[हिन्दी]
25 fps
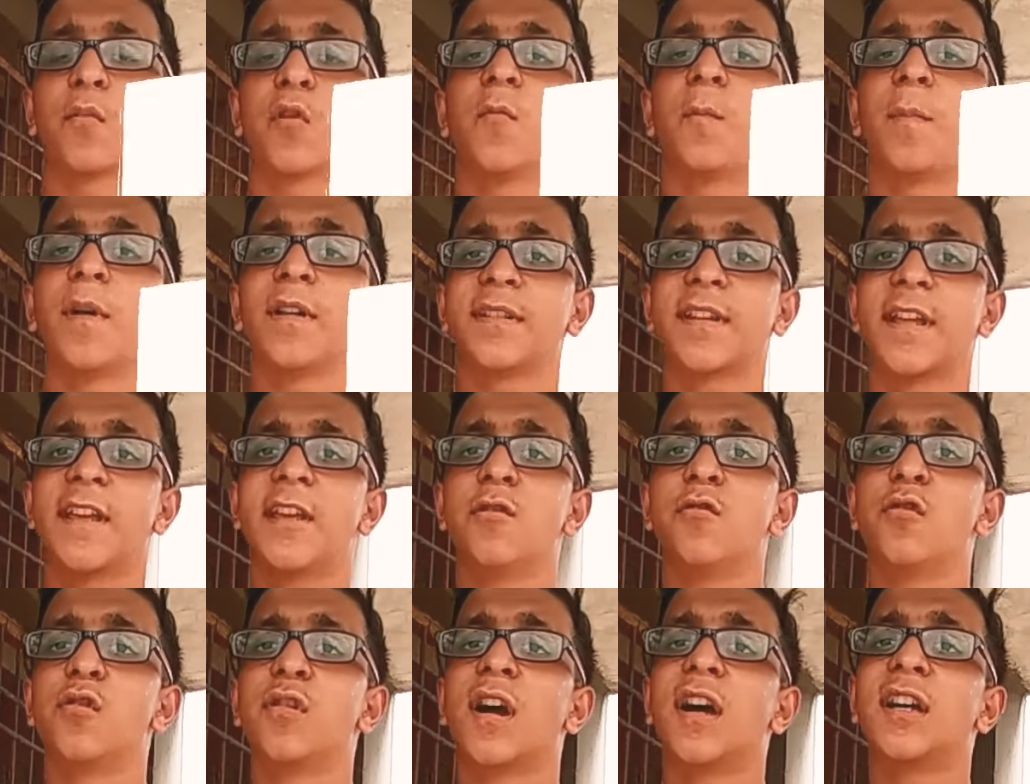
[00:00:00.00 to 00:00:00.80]
को पता
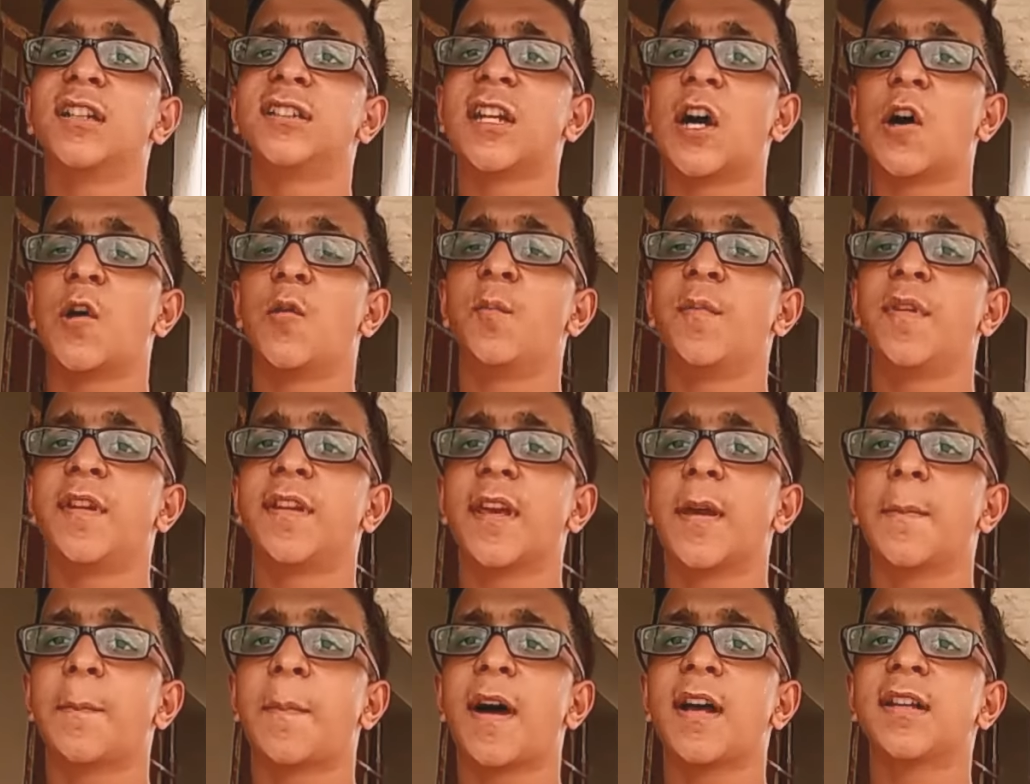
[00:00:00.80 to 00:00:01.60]
ही होगा शाओमी
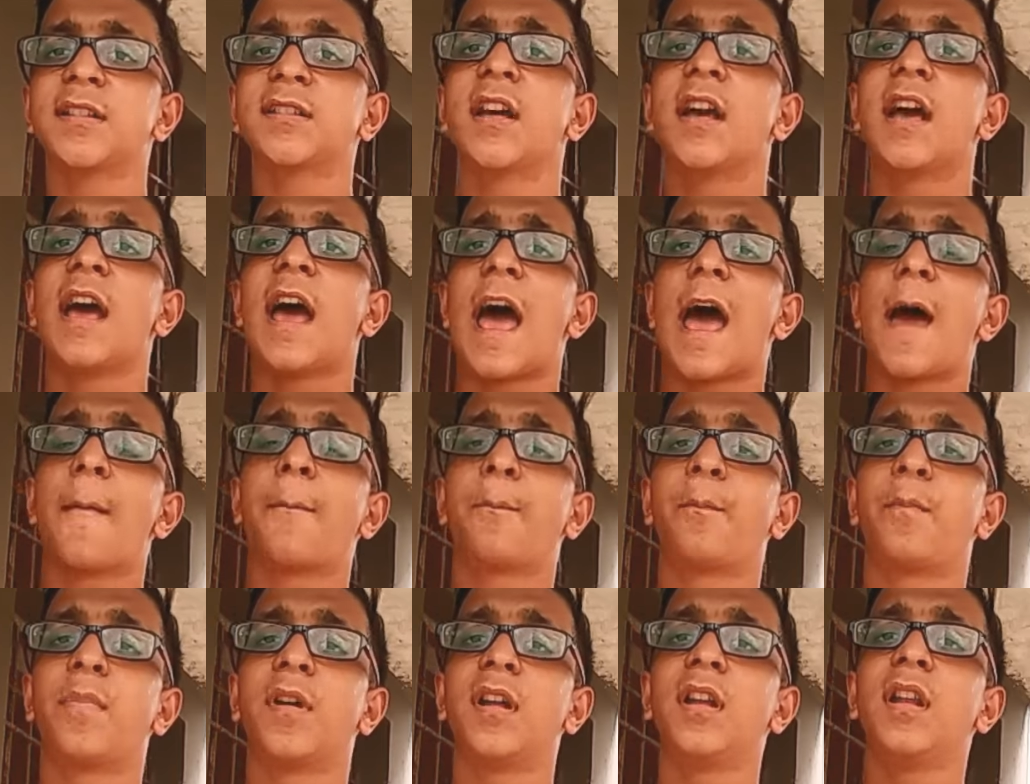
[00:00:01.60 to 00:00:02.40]
के पास
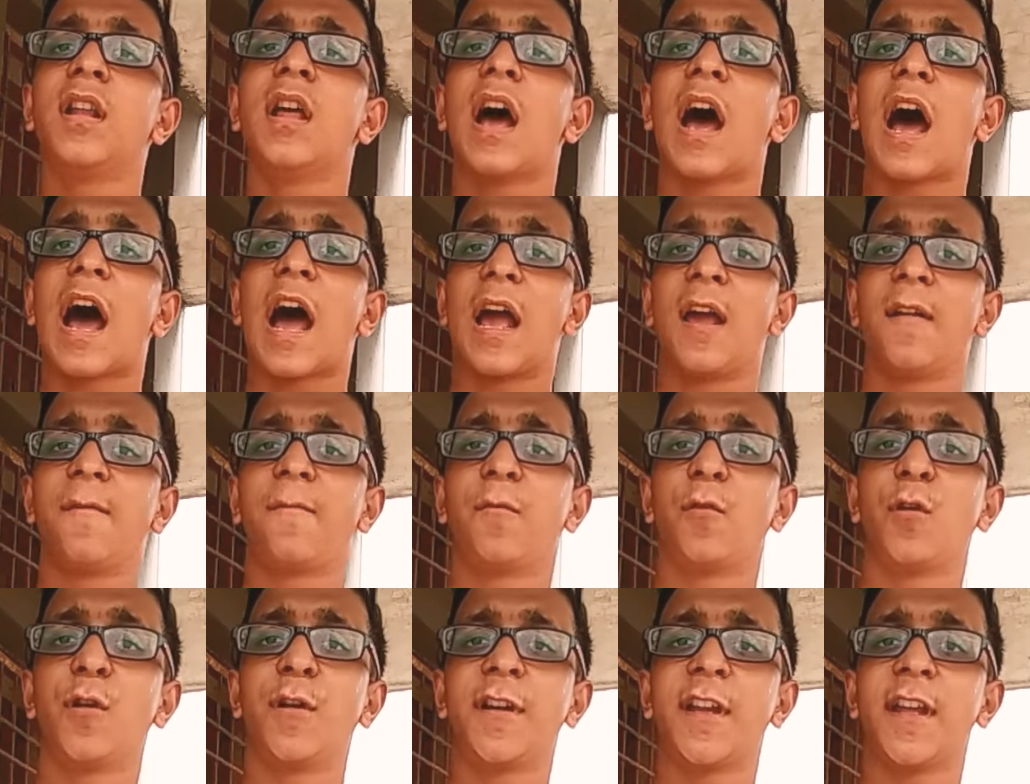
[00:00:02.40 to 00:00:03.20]
एप्पल
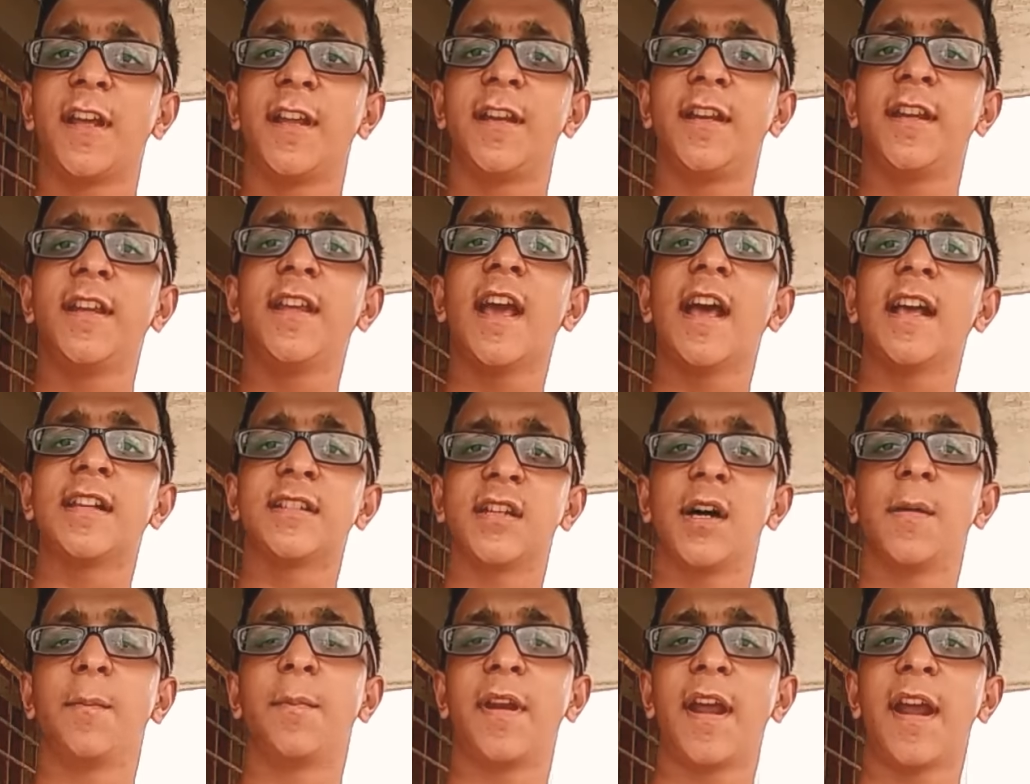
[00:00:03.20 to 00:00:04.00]
आईफोन टेन ही
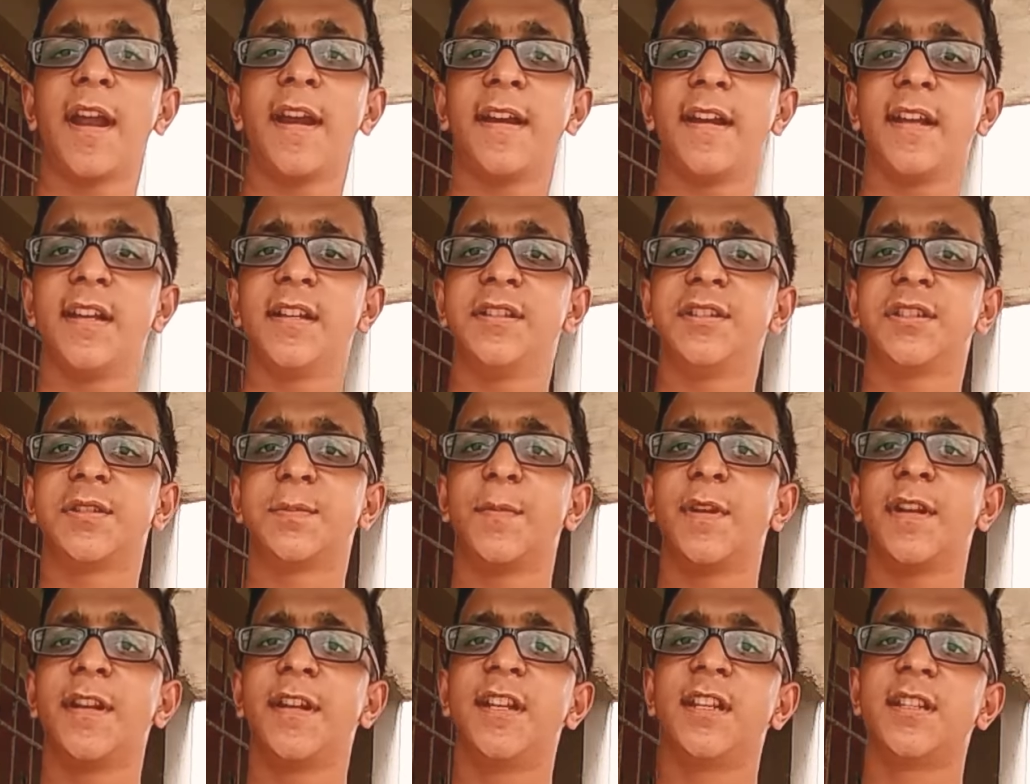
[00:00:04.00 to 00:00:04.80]
ऐसा ब्रांड है
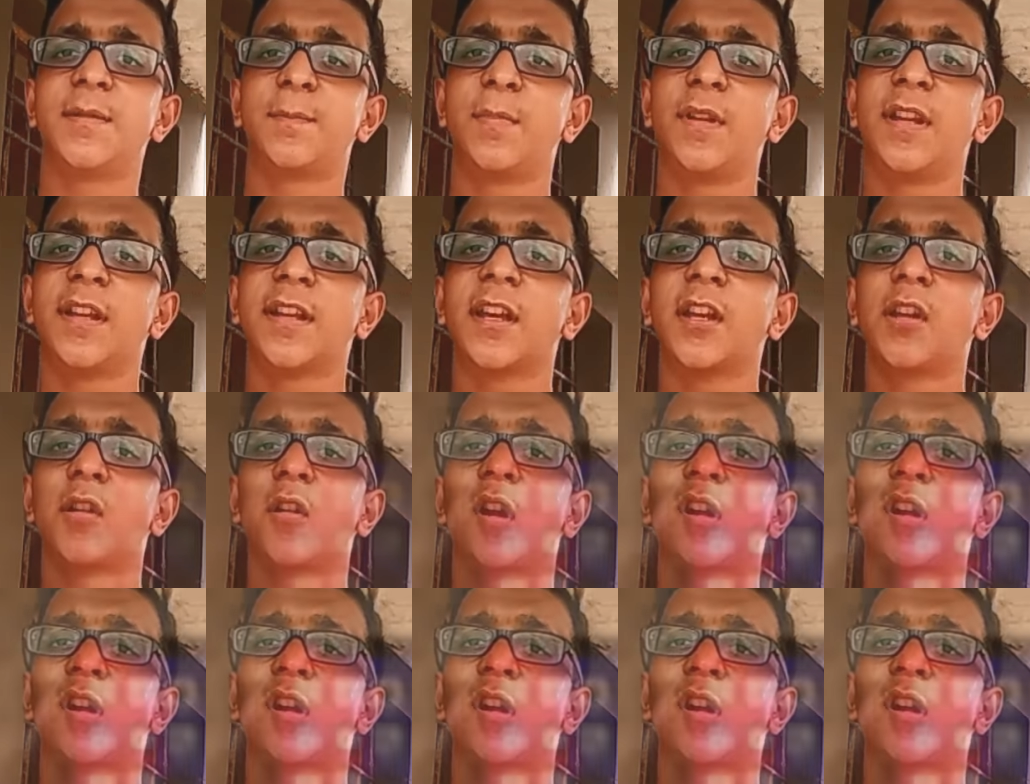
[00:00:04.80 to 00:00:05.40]
जिसमें डिस्प्ले के